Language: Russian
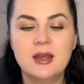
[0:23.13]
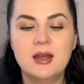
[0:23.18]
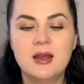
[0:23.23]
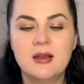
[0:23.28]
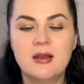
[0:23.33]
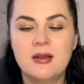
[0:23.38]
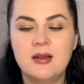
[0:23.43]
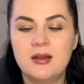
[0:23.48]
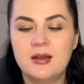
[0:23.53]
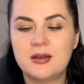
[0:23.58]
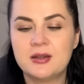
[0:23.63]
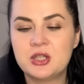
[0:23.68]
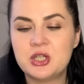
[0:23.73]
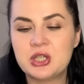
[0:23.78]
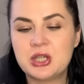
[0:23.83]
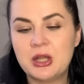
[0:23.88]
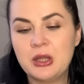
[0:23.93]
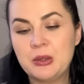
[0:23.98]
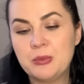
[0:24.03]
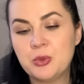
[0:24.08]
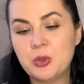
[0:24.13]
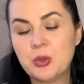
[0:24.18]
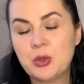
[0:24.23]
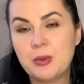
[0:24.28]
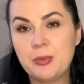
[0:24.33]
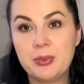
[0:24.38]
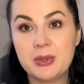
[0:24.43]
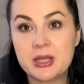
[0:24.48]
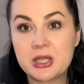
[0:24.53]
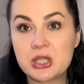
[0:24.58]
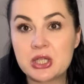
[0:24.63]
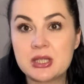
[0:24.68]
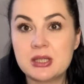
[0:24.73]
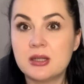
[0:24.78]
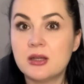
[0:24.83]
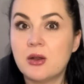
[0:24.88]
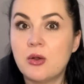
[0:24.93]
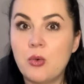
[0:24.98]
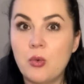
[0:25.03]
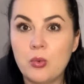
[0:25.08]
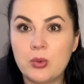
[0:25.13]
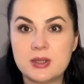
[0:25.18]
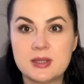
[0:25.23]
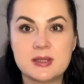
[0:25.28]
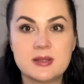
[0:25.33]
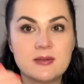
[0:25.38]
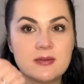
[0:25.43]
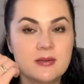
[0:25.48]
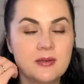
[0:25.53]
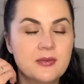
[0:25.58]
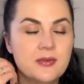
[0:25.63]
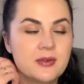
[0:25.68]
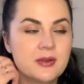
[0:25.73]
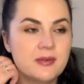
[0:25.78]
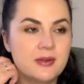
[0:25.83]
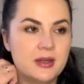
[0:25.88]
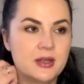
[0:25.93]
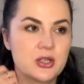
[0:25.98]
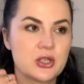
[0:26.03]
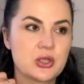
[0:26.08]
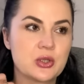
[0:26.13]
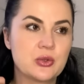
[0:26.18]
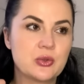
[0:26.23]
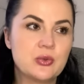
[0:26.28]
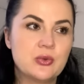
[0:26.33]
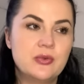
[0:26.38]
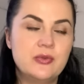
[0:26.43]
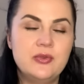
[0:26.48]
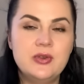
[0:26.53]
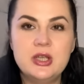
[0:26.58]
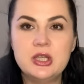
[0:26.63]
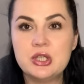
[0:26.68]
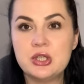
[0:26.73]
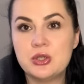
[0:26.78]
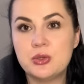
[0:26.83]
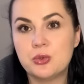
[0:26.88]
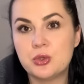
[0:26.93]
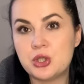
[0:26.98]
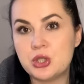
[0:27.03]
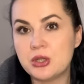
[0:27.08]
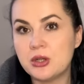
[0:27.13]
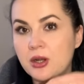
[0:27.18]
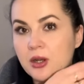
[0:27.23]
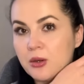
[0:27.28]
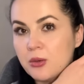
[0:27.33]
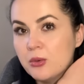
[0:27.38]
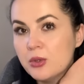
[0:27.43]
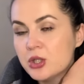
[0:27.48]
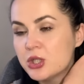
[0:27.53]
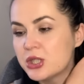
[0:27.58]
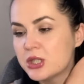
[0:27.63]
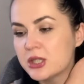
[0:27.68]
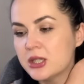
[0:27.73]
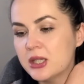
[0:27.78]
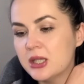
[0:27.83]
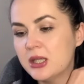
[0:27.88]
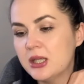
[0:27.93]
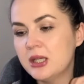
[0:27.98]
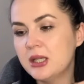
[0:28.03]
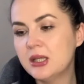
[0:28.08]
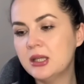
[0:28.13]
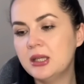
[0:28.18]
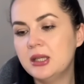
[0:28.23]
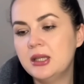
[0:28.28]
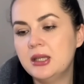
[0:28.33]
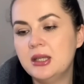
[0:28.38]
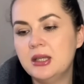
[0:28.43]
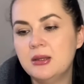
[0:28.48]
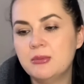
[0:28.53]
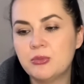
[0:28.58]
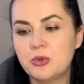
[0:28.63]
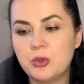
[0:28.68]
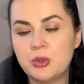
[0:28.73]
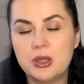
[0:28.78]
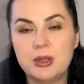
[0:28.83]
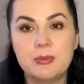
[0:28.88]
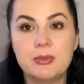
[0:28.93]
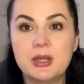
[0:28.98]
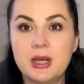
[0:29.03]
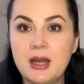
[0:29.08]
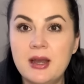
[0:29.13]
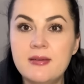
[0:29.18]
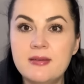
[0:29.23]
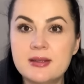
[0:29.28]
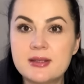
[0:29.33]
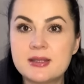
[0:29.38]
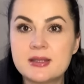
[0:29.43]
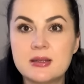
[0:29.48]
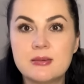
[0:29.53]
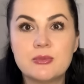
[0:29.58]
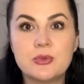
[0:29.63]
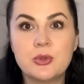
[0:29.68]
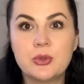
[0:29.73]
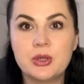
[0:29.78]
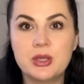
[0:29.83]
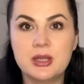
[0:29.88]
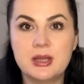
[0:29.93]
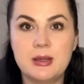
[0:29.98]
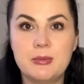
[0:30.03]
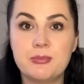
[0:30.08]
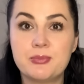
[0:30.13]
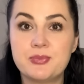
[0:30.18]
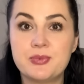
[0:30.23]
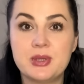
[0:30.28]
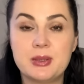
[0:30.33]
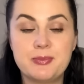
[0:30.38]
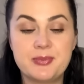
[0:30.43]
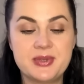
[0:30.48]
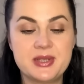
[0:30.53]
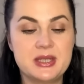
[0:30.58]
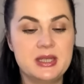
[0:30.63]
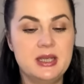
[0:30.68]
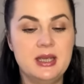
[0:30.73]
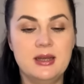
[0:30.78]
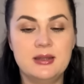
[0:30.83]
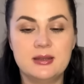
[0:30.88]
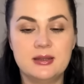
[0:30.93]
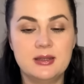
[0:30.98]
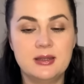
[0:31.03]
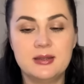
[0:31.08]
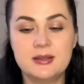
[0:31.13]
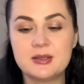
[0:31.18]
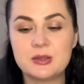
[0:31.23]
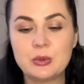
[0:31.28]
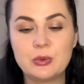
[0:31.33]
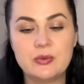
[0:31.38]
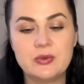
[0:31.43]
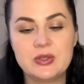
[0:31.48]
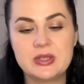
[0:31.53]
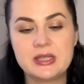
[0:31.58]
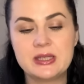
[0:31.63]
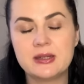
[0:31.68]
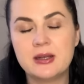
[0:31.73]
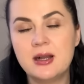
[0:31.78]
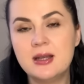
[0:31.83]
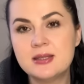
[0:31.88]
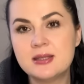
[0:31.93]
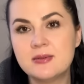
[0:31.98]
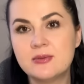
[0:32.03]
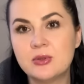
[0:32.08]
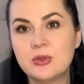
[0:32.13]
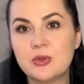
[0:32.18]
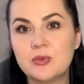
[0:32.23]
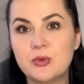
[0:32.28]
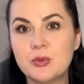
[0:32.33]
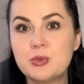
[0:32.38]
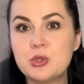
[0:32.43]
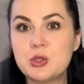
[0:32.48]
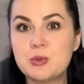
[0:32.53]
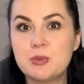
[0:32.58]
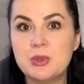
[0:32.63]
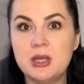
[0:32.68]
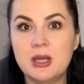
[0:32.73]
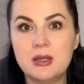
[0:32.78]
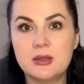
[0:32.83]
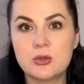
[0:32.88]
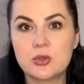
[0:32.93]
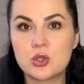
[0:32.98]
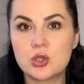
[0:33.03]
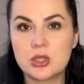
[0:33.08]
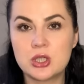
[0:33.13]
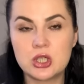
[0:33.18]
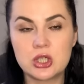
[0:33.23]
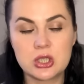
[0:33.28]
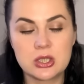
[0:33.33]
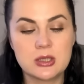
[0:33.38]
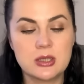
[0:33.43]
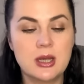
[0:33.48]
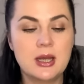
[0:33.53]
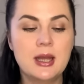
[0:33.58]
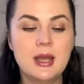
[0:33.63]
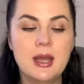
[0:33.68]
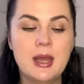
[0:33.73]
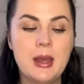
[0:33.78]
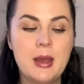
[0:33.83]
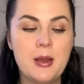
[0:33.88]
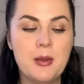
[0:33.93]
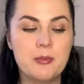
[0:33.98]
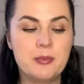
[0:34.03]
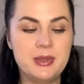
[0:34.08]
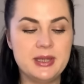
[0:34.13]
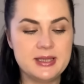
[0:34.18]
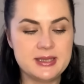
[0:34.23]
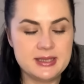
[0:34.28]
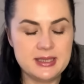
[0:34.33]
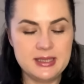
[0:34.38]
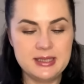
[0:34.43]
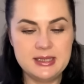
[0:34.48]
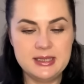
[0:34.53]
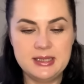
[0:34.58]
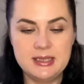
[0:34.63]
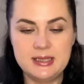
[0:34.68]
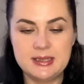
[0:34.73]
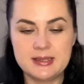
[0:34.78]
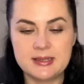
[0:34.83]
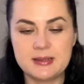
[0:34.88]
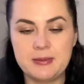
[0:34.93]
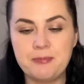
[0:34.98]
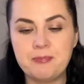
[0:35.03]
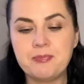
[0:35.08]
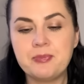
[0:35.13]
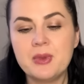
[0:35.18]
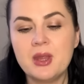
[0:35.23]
А, читала много положительных отзывов. Говорят, что вещи очень хорошие и многим нравятся. Многие там на постоянной основе заказывают. В общем, я тоже решила присоединиться.